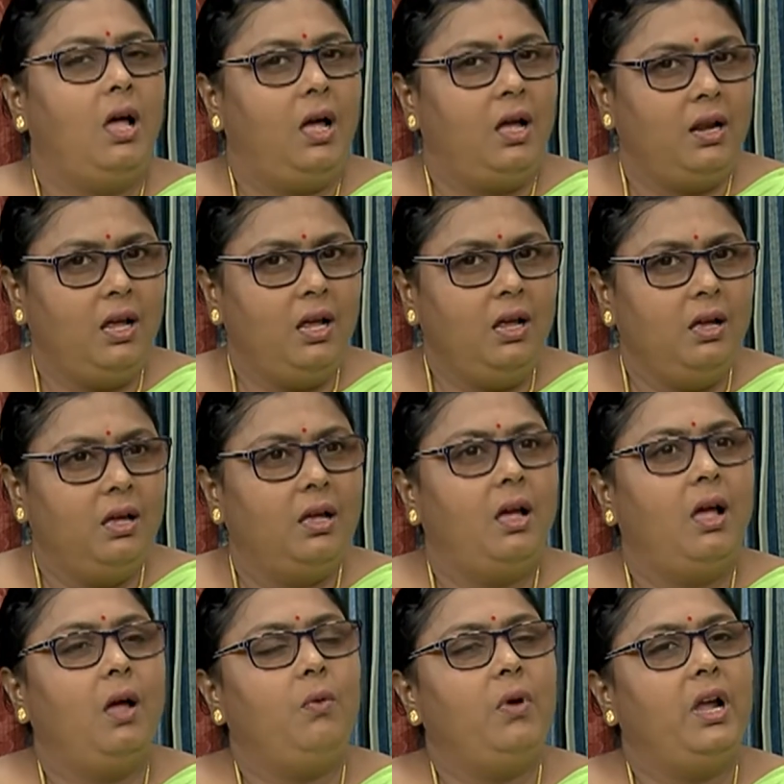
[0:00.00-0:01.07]
ஆனால்
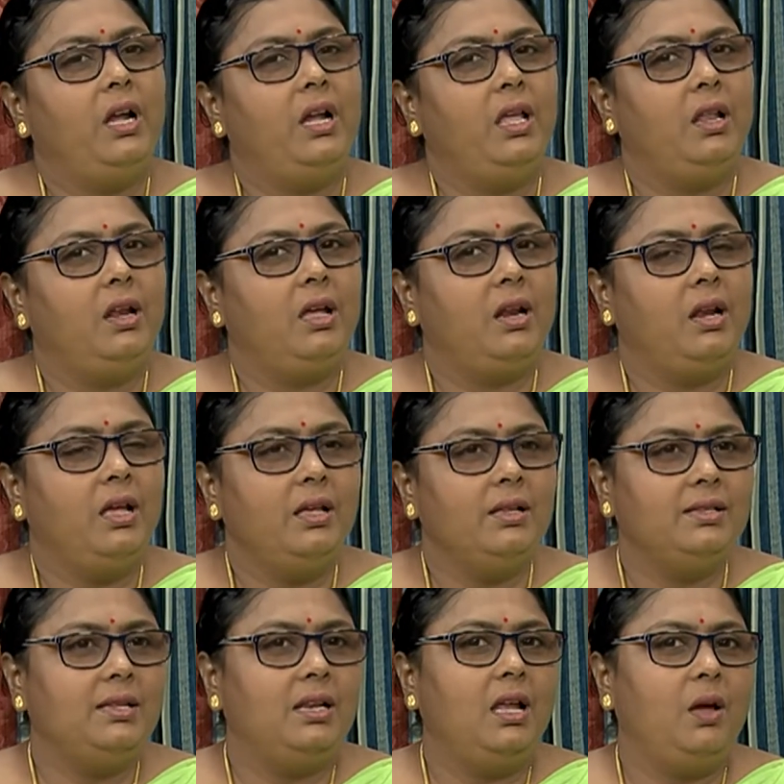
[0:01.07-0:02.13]
அவங்கக்கிட்ட இருக்கிற
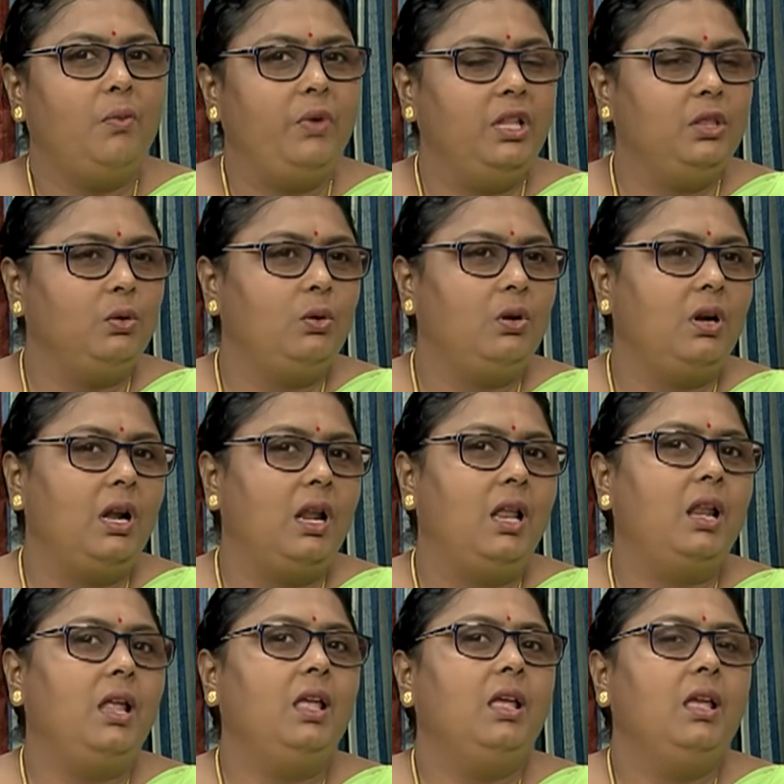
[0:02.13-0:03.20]
சில அம்மை
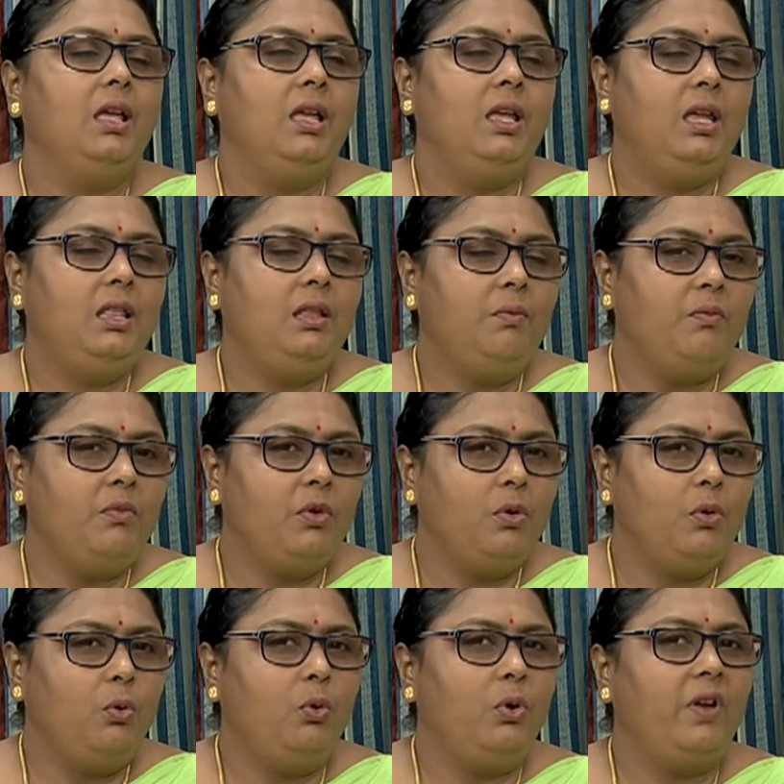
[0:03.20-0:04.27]
தொற்றுக்களால் இது
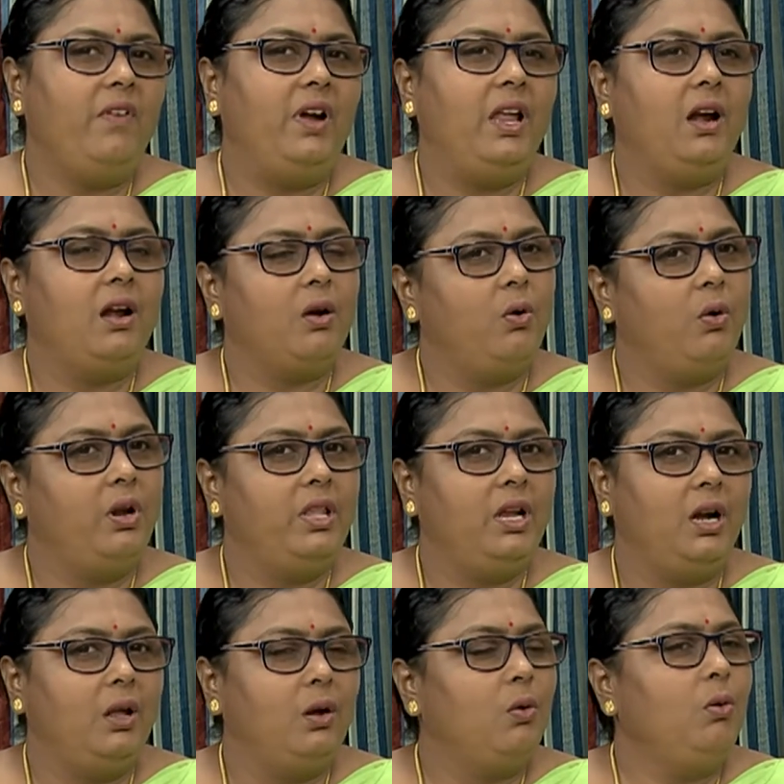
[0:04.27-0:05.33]
கூட விளையாடுற
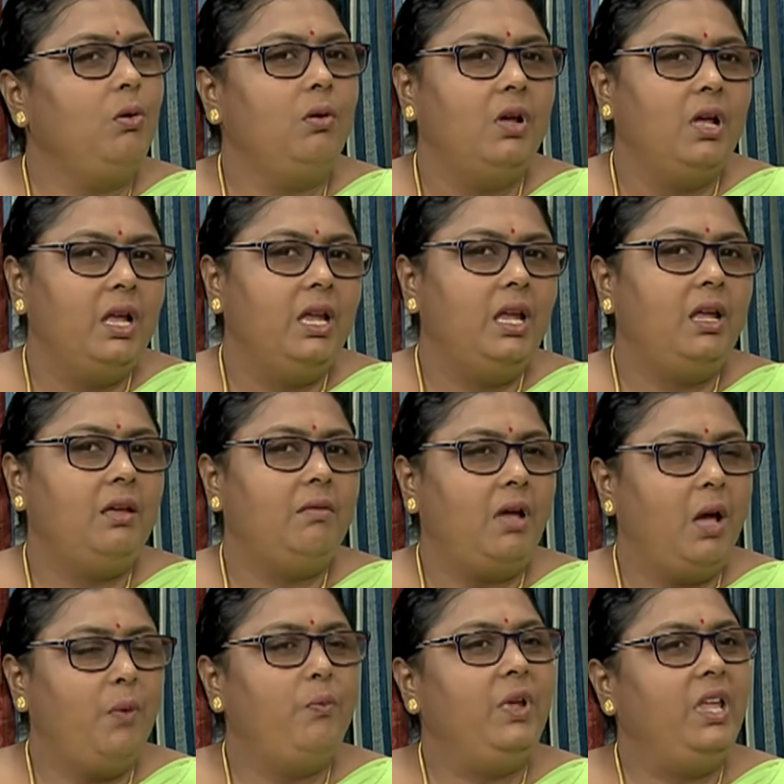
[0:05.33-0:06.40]
குழந்தைகளுக்கும்
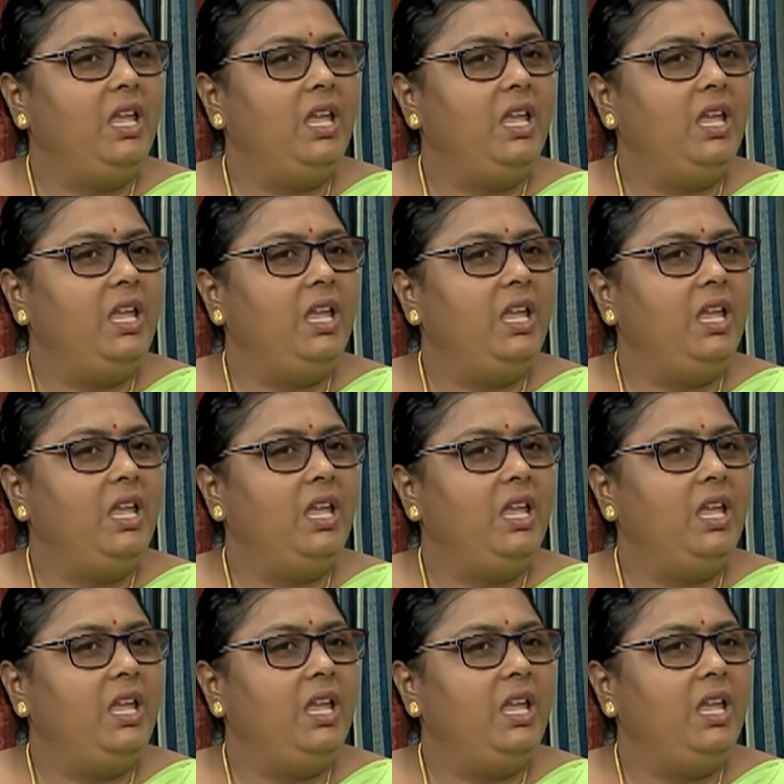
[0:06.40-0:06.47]
அம்மை